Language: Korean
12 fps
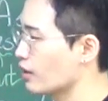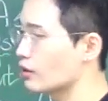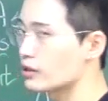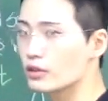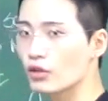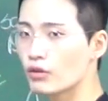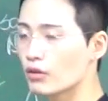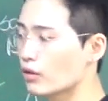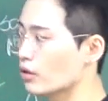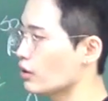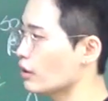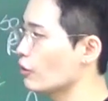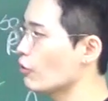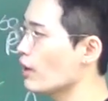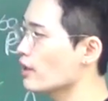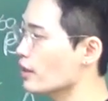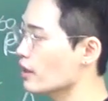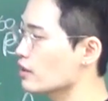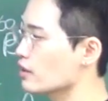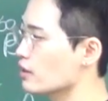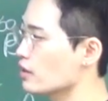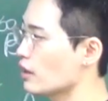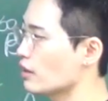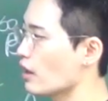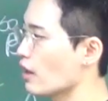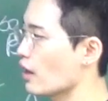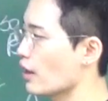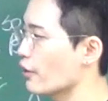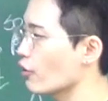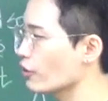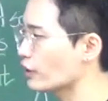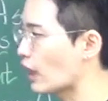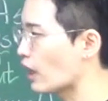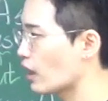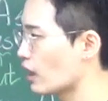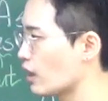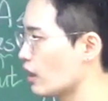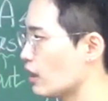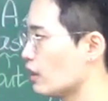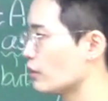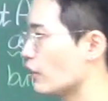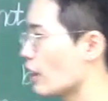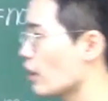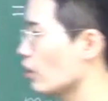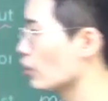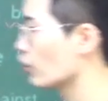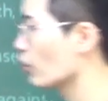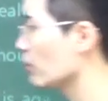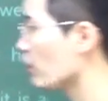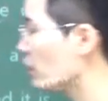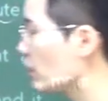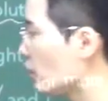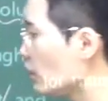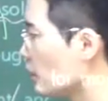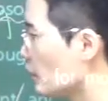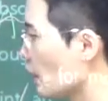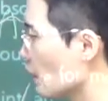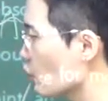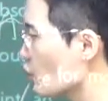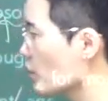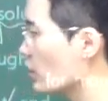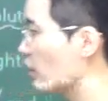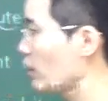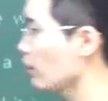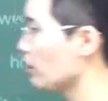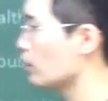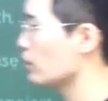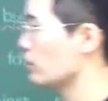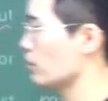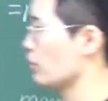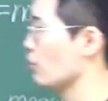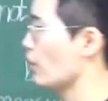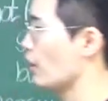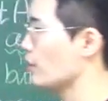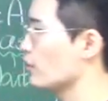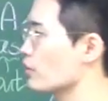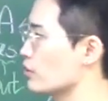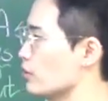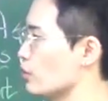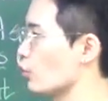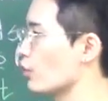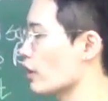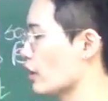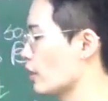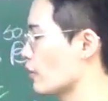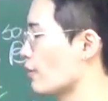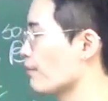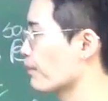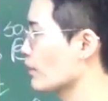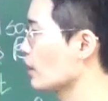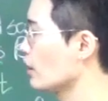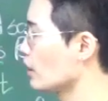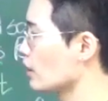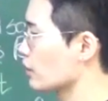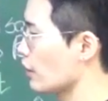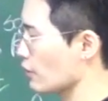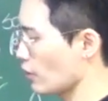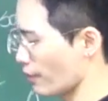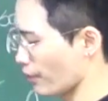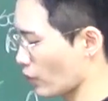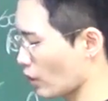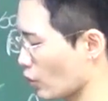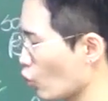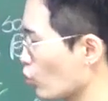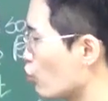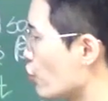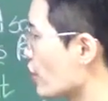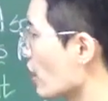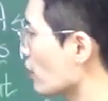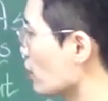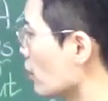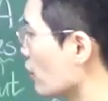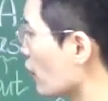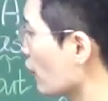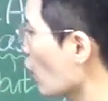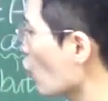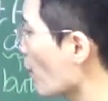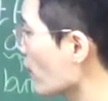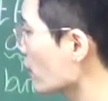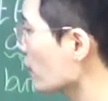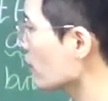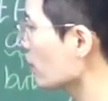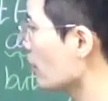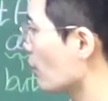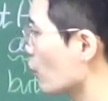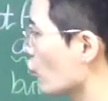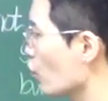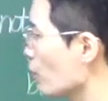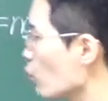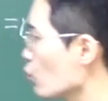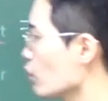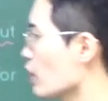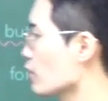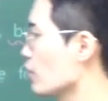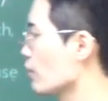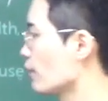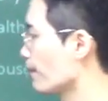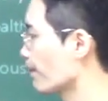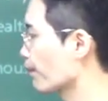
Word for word: 됐어? 이러한 가치에 대하여이다 내가 어떤 이익이나 손실을 측정하는 것은 이렇게 갈 거 그래서 이 문장은 이렇게 따로 박스를 한번 쳐보고 나서